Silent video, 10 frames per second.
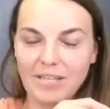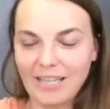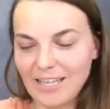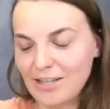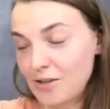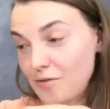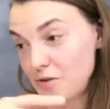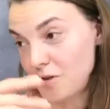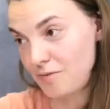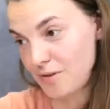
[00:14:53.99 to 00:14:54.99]
Tak jak się
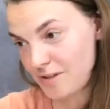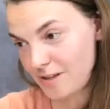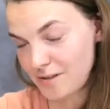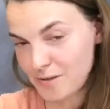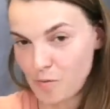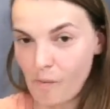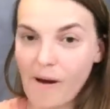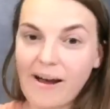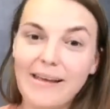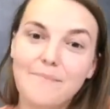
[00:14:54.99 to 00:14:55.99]
tworzy związek z
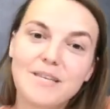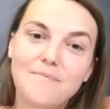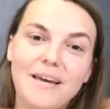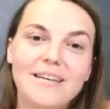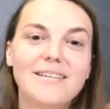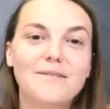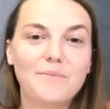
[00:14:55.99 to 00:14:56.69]
chłopakiem, z mężem,